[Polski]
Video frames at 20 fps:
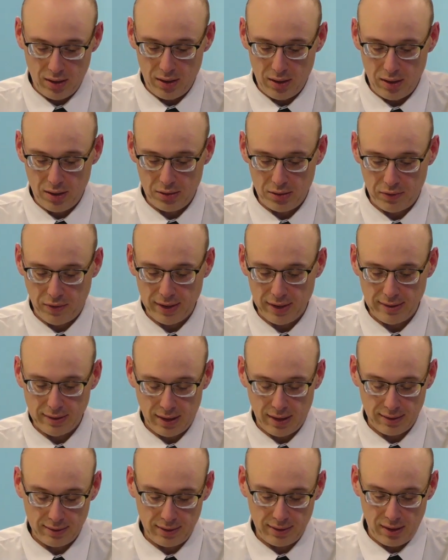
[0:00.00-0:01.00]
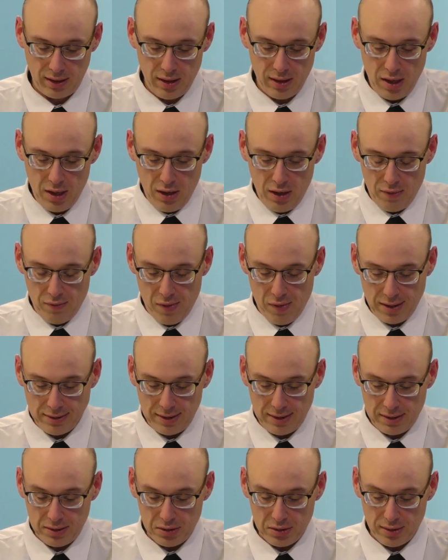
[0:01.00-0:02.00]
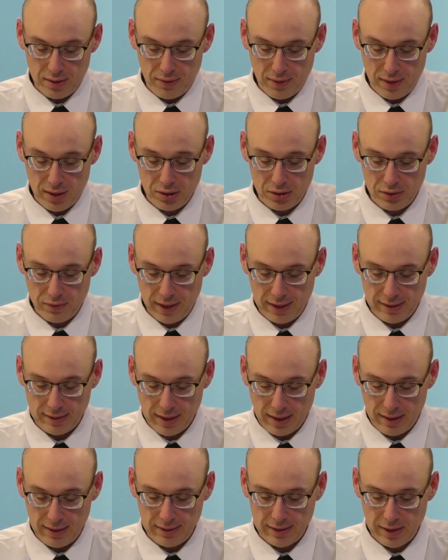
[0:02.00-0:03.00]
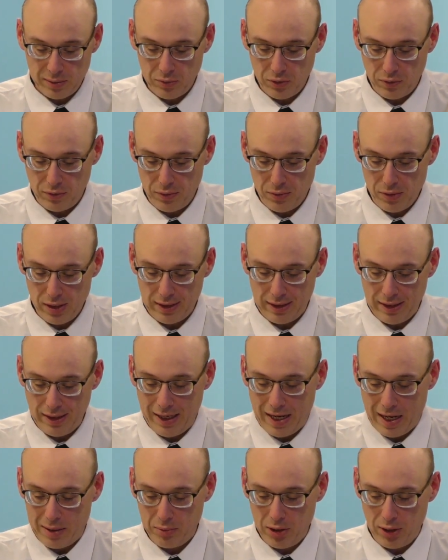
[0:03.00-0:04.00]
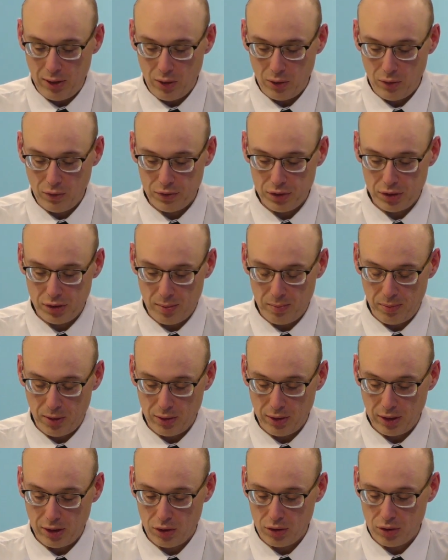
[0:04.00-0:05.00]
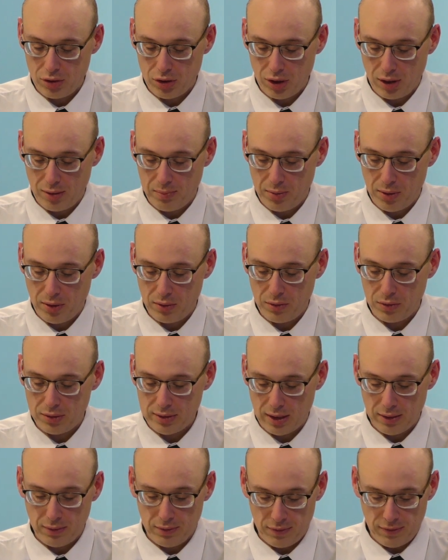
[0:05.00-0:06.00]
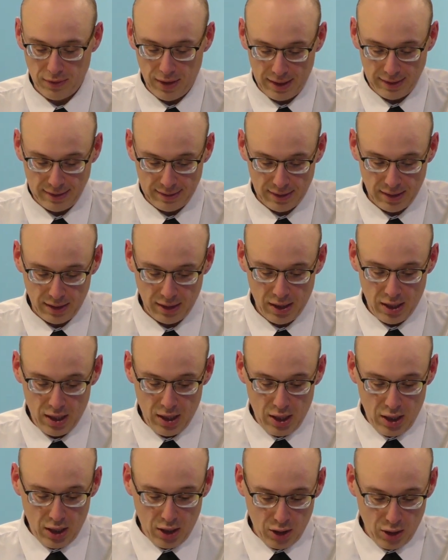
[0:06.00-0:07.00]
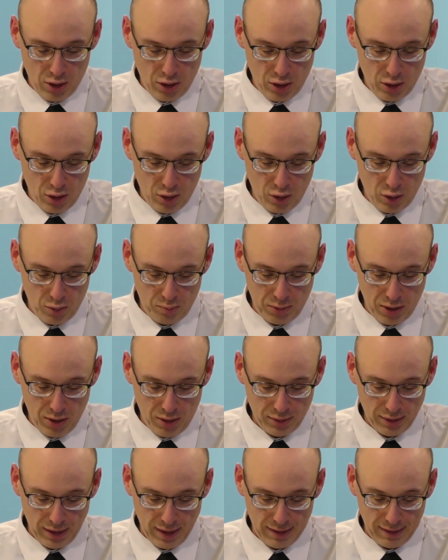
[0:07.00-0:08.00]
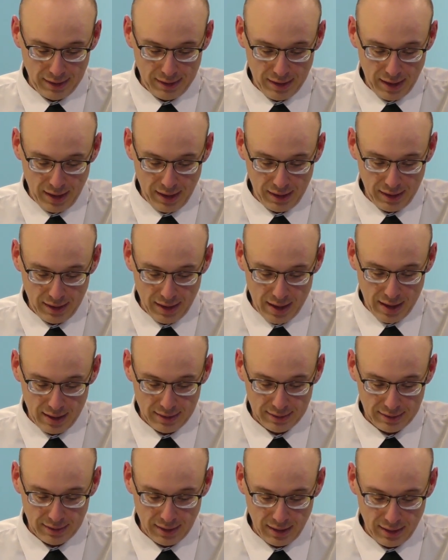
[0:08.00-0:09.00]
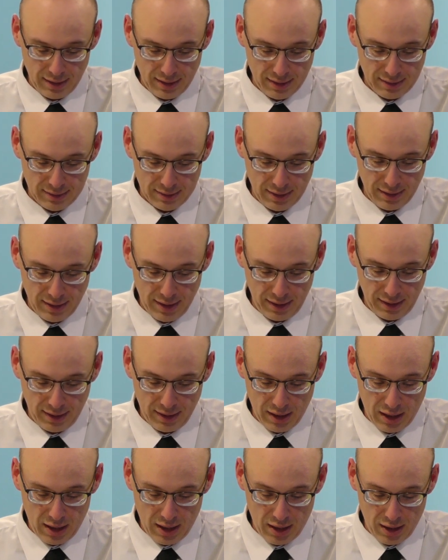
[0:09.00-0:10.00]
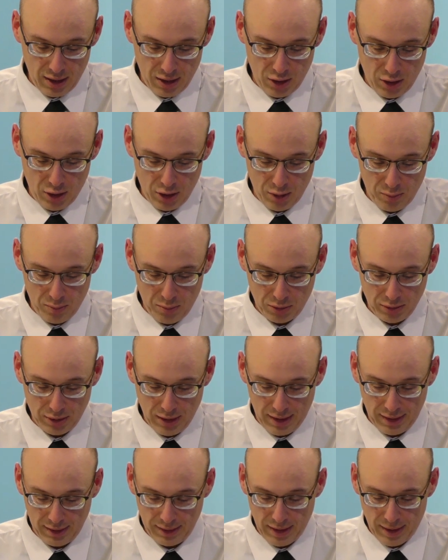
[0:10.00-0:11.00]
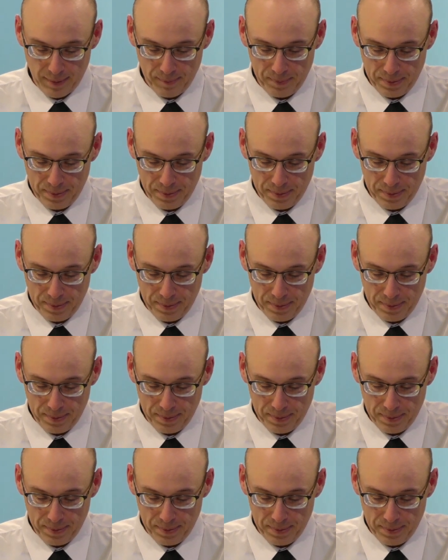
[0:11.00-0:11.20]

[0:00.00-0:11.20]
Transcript: e, szwajcarski, władze Szwajcarii zamówiły kilka milionów szczepionek od trzech producentów Pfizer, e, BioNTech, AstraZeneca, Moderna.